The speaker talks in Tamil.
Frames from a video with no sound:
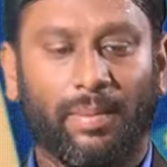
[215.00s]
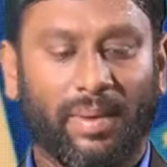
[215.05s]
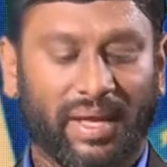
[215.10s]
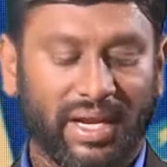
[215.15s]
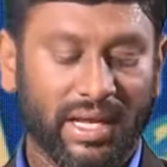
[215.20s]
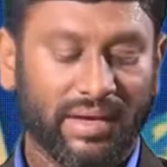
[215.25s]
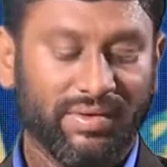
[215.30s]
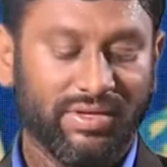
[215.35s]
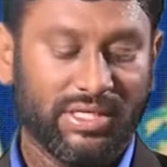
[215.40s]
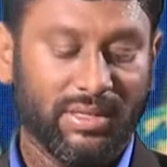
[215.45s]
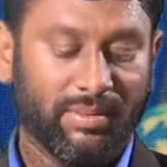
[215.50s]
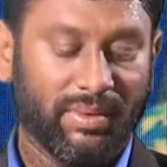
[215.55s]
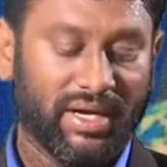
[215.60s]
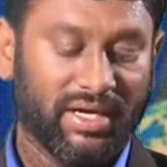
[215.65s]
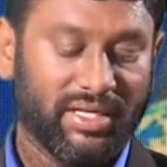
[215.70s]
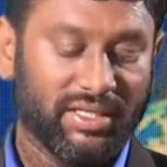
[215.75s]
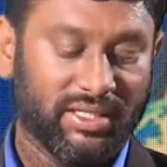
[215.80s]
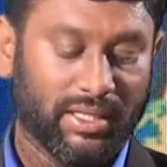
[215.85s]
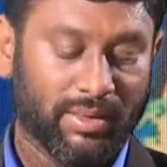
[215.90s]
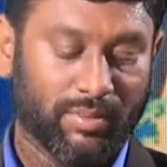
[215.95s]
பெரிய விஷயமாக
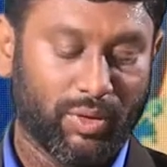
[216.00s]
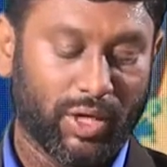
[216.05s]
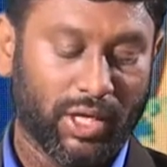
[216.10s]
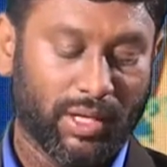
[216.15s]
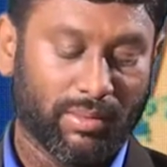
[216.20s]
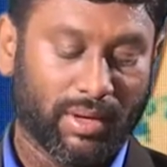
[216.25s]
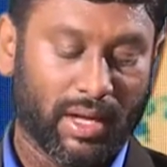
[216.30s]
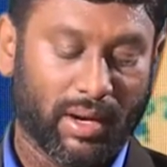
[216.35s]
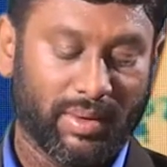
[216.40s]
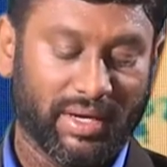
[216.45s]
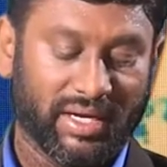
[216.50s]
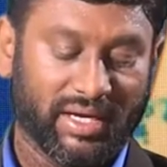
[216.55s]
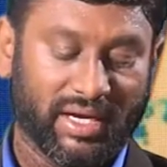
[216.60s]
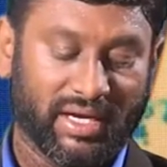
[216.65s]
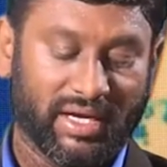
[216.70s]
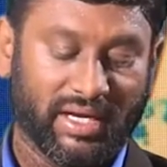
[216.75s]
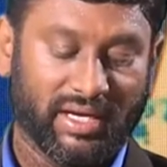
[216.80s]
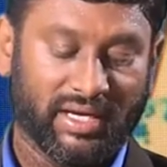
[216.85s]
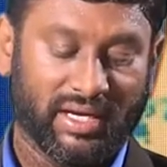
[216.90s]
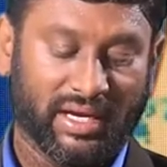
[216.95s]
எடுத்துக்க முடியுமா அப்படின்னு
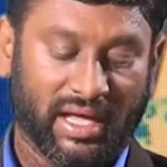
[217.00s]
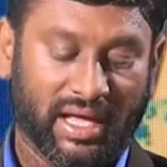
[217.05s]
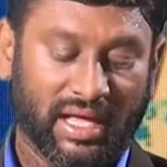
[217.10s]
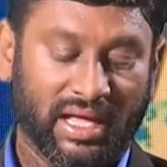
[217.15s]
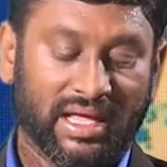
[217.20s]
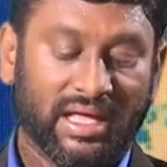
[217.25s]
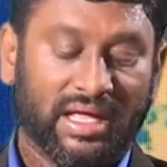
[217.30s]
கேட்டிங்கன்னா